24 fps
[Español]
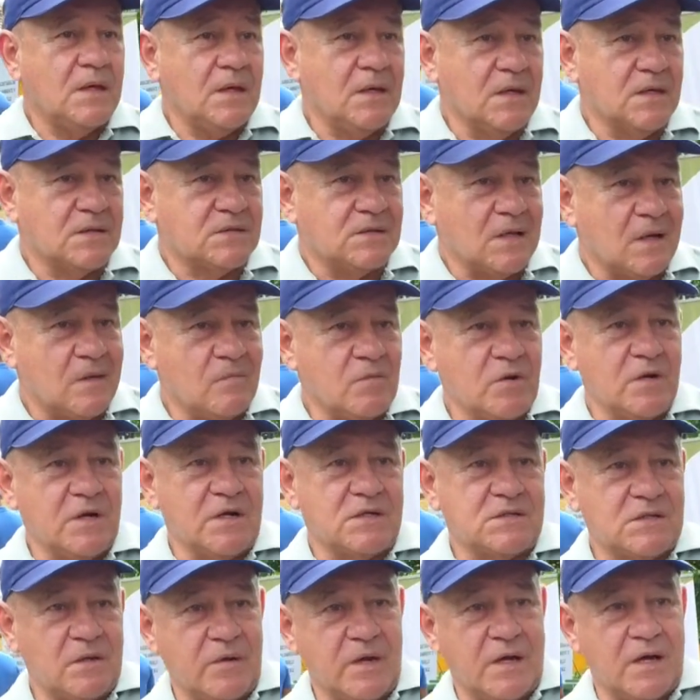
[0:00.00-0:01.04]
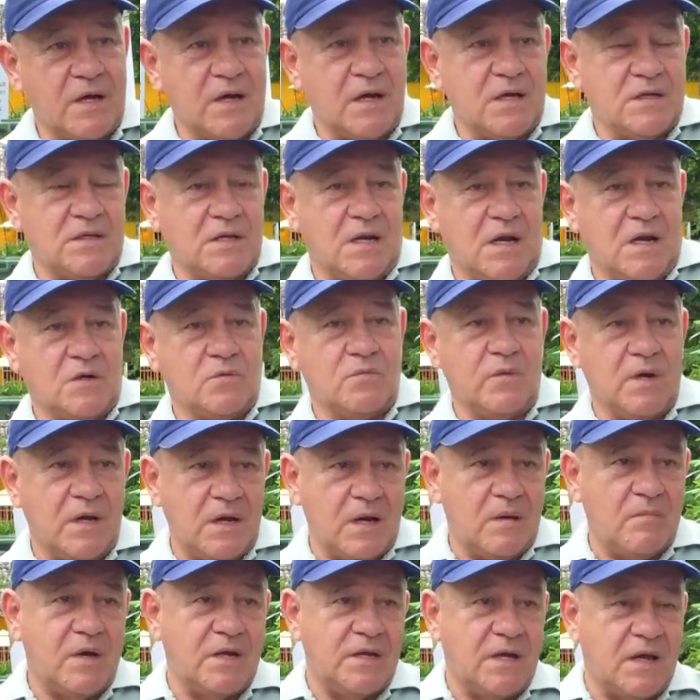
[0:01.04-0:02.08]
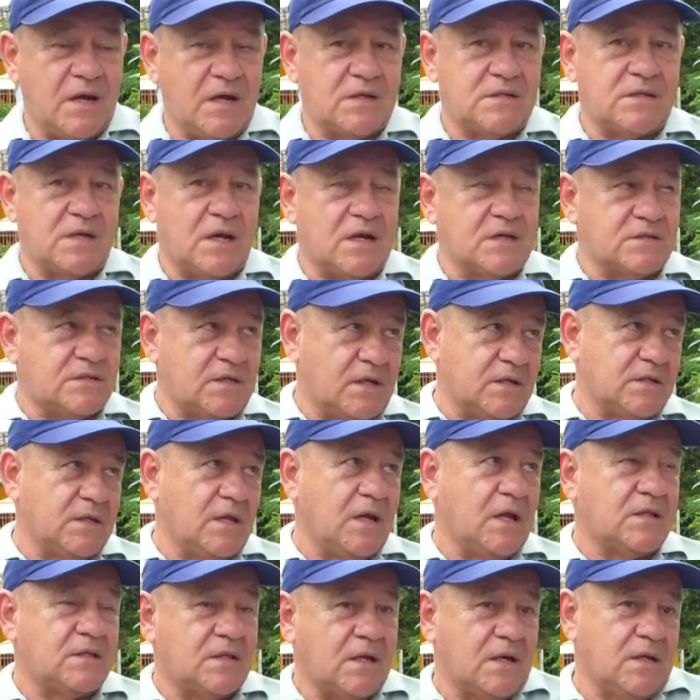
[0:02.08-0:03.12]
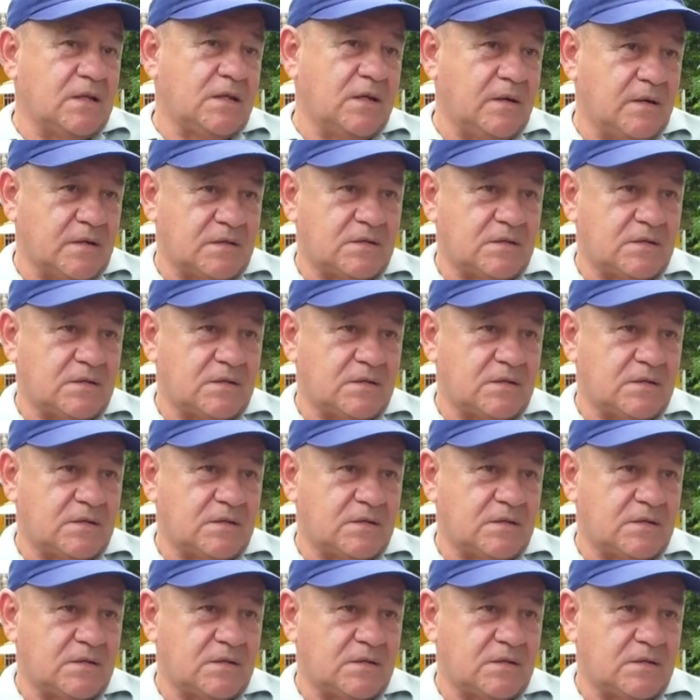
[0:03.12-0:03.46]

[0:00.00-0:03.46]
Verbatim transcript: Estamos en esta brigada desde las 9 de la mañana hasta las 3 de la tarde.